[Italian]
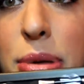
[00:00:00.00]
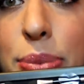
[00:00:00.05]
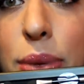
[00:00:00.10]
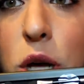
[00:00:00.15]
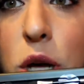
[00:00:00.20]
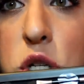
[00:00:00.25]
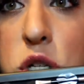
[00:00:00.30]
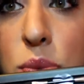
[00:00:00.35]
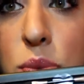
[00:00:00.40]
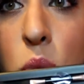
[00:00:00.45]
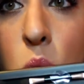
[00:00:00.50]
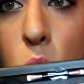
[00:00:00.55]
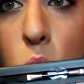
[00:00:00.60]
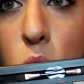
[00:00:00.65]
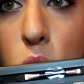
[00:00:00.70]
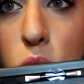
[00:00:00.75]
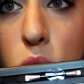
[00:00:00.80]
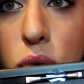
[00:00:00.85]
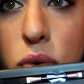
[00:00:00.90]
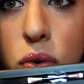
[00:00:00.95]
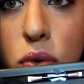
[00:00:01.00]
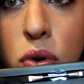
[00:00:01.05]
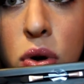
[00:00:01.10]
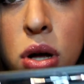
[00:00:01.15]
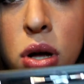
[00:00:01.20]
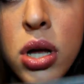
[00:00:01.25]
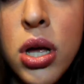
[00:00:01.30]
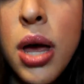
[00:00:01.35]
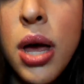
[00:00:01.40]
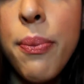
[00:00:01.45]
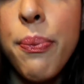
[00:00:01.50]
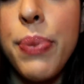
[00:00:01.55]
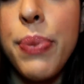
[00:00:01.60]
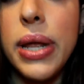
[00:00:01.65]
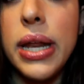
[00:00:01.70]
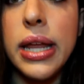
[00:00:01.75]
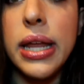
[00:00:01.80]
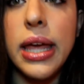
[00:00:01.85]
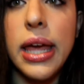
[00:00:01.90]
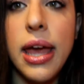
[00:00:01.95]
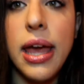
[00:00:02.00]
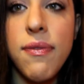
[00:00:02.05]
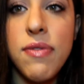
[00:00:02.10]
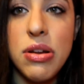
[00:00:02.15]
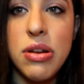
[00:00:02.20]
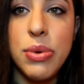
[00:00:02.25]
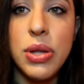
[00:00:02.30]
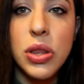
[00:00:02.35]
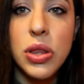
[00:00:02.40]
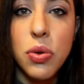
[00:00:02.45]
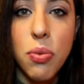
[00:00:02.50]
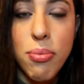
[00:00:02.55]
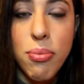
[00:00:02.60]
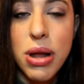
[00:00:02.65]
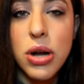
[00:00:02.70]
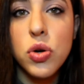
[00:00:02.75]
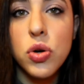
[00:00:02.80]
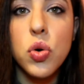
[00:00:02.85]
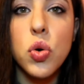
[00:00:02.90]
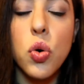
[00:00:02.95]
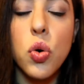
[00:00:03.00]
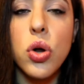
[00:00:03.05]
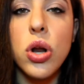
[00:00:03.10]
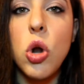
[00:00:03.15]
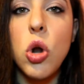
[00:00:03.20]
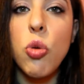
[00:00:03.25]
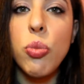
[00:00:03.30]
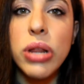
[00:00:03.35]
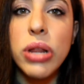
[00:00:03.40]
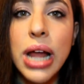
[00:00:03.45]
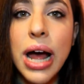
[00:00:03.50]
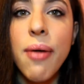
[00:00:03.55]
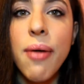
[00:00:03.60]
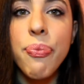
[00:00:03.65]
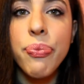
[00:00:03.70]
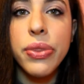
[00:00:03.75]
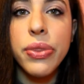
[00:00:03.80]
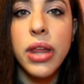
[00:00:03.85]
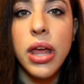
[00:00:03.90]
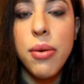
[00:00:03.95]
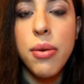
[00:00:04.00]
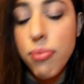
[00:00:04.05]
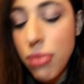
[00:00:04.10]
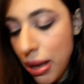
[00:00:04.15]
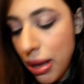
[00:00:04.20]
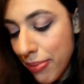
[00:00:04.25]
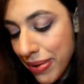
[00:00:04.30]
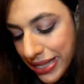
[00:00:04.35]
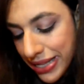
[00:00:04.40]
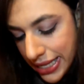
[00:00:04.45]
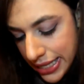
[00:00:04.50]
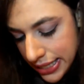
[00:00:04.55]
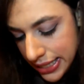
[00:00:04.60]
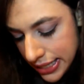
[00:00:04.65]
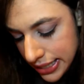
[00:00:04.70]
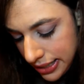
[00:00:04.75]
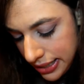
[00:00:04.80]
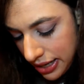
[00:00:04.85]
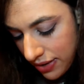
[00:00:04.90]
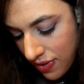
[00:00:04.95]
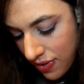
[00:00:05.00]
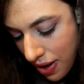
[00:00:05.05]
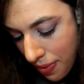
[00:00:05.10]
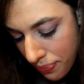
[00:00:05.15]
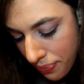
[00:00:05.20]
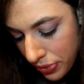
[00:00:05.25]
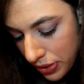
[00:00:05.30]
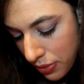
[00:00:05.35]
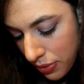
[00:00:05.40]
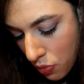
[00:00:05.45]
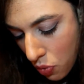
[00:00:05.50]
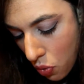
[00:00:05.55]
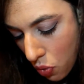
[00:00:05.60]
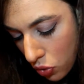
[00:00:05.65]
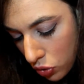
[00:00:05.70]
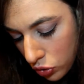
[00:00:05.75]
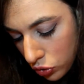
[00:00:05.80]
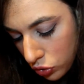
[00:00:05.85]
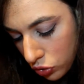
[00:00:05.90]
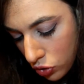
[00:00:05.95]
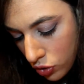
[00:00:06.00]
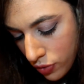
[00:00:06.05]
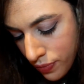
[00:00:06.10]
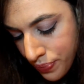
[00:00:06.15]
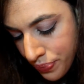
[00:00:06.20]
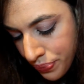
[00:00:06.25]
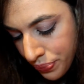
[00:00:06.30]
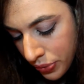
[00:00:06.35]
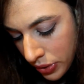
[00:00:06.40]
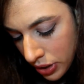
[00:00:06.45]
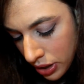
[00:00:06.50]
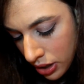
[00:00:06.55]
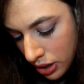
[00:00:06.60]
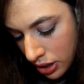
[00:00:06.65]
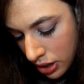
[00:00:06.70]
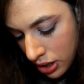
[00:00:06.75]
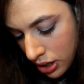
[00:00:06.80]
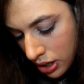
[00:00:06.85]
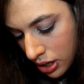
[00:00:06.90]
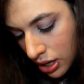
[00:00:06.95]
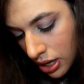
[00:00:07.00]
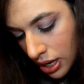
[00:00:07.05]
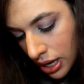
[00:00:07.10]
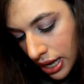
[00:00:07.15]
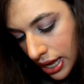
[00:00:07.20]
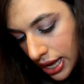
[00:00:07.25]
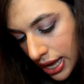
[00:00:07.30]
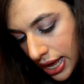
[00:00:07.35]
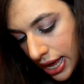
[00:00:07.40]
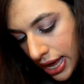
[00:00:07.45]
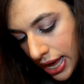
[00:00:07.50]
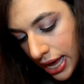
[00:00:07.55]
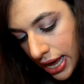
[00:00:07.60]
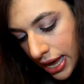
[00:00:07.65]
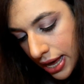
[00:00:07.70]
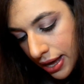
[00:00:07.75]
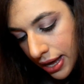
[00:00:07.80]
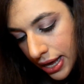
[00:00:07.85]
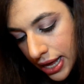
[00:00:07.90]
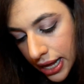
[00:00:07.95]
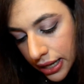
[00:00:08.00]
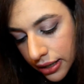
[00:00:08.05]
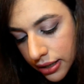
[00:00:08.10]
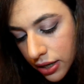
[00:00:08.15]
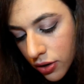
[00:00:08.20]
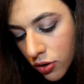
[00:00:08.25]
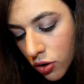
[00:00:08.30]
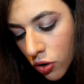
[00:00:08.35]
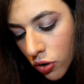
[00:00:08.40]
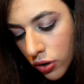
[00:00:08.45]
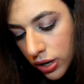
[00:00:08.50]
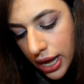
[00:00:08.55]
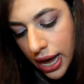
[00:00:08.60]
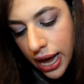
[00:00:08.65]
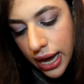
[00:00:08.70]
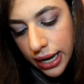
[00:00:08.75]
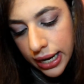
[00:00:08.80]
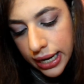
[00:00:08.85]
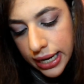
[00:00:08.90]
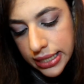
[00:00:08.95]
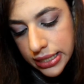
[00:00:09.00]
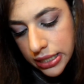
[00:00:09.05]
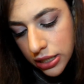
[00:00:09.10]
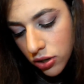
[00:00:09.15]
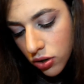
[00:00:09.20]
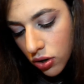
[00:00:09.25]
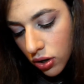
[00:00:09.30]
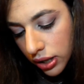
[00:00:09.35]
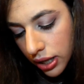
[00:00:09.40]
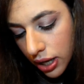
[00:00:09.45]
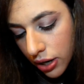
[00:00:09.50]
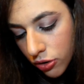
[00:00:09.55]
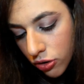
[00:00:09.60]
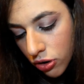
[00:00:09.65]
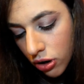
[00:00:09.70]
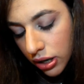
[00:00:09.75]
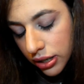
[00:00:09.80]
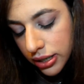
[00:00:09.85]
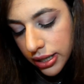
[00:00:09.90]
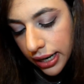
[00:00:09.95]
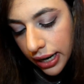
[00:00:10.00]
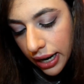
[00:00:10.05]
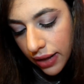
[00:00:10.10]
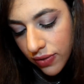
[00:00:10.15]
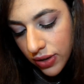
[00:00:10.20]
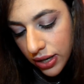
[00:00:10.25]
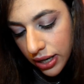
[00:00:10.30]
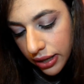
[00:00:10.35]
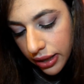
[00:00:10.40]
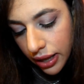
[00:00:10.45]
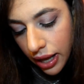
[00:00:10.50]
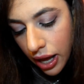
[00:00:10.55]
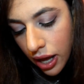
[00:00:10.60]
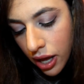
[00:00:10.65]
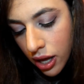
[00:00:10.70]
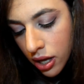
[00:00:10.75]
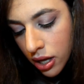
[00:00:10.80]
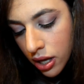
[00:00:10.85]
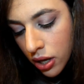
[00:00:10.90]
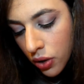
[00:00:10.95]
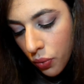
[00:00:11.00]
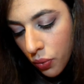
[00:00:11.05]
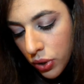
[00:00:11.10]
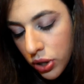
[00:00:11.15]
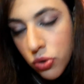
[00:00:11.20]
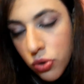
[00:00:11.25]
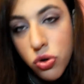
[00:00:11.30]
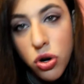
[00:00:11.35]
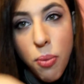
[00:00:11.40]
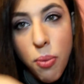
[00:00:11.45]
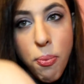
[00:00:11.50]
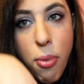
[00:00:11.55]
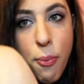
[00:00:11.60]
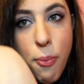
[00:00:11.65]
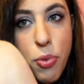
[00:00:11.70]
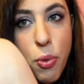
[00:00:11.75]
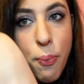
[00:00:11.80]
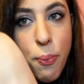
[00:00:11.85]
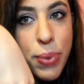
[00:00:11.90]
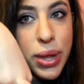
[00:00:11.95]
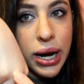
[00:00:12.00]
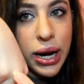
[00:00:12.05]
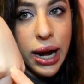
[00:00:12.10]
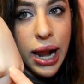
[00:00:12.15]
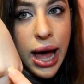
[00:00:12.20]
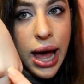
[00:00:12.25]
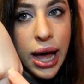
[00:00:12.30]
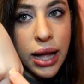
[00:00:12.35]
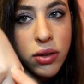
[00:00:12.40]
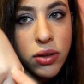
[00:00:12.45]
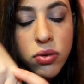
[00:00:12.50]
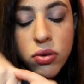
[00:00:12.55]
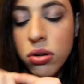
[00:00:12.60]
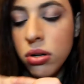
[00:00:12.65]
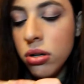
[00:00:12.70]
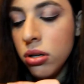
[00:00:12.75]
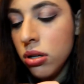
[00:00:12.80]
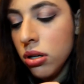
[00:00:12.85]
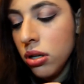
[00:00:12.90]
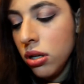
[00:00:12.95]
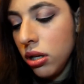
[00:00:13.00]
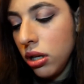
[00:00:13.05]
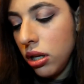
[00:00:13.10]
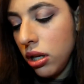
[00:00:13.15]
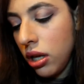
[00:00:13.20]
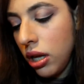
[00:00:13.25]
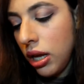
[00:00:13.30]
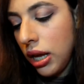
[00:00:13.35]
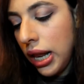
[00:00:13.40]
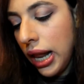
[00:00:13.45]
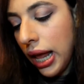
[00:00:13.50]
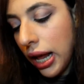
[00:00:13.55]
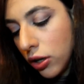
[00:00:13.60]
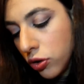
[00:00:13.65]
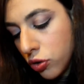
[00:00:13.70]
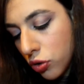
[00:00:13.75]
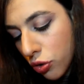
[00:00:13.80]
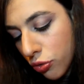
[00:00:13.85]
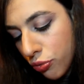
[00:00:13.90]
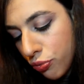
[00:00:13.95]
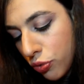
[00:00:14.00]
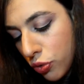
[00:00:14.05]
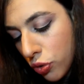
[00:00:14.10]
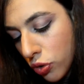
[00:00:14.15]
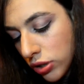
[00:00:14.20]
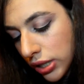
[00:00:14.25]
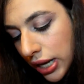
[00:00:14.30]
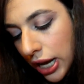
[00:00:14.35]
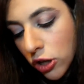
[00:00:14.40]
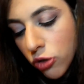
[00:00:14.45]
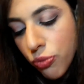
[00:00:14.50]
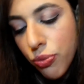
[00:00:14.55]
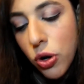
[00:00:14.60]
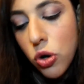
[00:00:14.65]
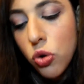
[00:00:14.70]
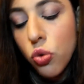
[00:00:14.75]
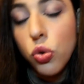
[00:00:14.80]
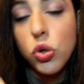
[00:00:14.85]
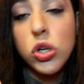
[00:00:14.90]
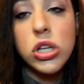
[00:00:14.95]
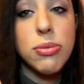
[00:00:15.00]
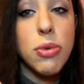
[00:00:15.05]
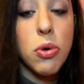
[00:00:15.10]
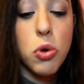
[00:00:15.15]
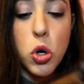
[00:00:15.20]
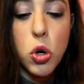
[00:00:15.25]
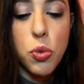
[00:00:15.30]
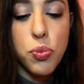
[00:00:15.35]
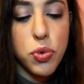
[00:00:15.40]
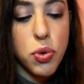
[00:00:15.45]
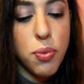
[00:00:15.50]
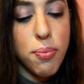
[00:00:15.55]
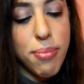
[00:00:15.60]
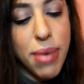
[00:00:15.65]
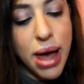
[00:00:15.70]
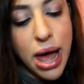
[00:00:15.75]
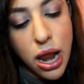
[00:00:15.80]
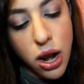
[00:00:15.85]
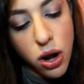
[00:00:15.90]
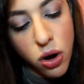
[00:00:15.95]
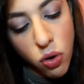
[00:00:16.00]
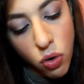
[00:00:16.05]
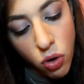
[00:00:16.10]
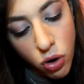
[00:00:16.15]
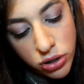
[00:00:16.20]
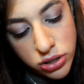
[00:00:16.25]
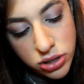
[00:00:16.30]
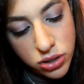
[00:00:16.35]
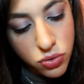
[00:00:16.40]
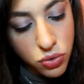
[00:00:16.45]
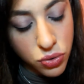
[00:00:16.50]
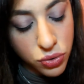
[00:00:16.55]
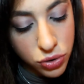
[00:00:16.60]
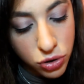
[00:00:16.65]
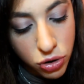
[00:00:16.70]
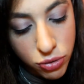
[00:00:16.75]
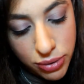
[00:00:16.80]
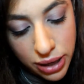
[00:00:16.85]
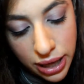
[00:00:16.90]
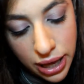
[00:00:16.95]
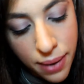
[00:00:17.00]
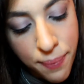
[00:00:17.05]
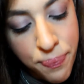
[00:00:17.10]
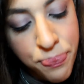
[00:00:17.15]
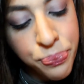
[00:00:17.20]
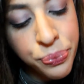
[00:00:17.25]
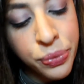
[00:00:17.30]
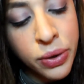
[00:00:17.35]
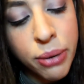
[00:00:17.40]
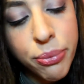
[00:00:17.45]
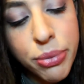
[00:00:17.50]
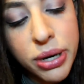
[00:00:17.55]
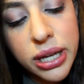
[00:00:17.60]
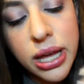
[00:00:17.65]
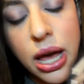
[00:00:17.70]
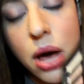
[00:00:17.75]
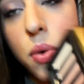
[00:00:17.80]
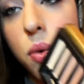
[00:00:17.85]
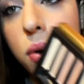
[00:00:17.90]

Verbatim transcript: mi piace molto perché è veramente un bel colore illuminante è abbastanza scrivente molto e gli altri colori anche si notano a dir la verità quindi uno è un po' più perlato l'altro è più rosato poi l'ultimo è quello più bello secondo me perché